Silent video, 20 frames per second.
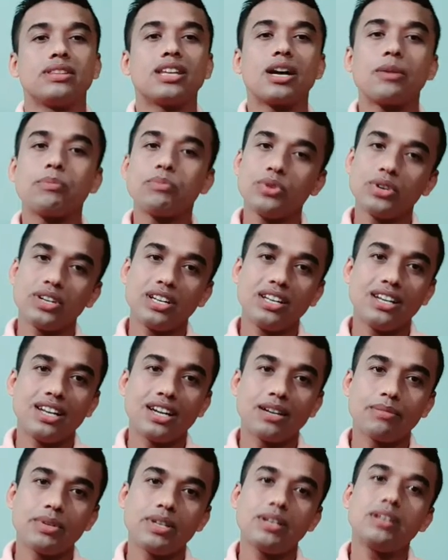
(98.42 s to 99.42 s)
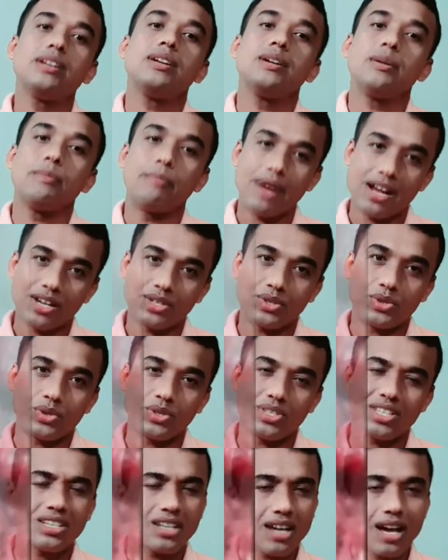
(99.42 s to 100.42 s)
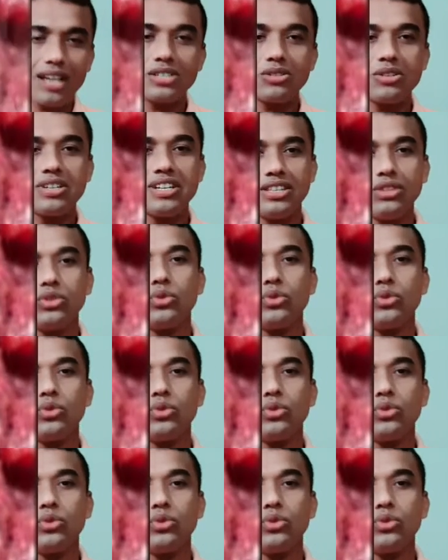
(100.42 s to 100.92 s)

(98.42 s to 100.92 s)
তারপরে কি লাগবে মাংস যেটা আসলে নিত্য